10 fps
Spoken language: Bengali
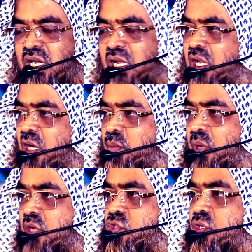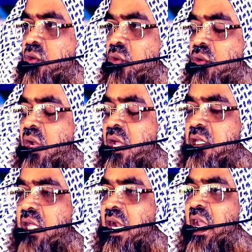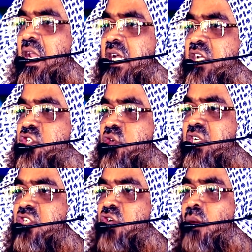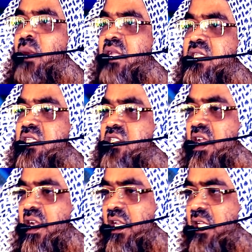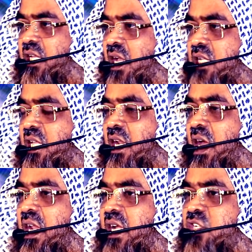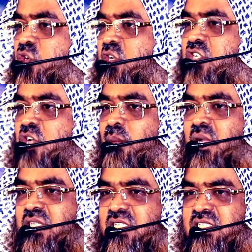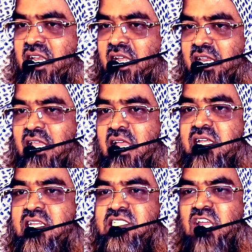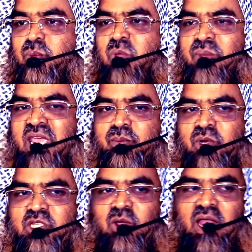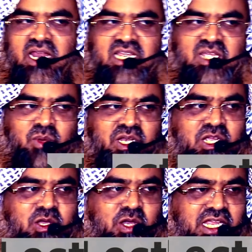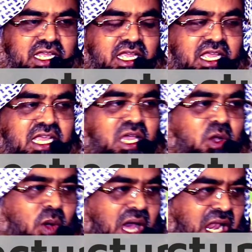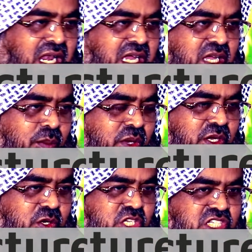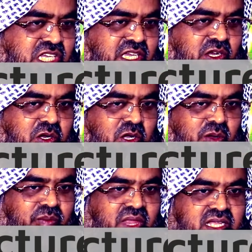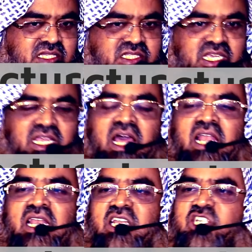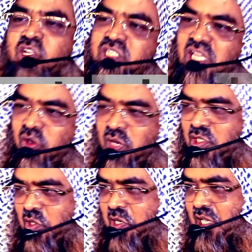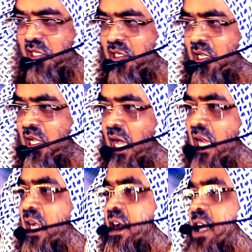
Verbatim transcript: তাআলা আম্মা ইশরিকুন তারা আল্লাহকে সঠিক সম্মান দিতে জানেনি তারা আল্লাহকে সঠিক সম্মান দিতে জানেনি নিজের বিবেক মতো আল্লাহকে মনে করে কেউ আল্লাহকে মনে করেছে কীরকম যে আল্লাহর সন্তান হওয়া দরকার আল্লাহকে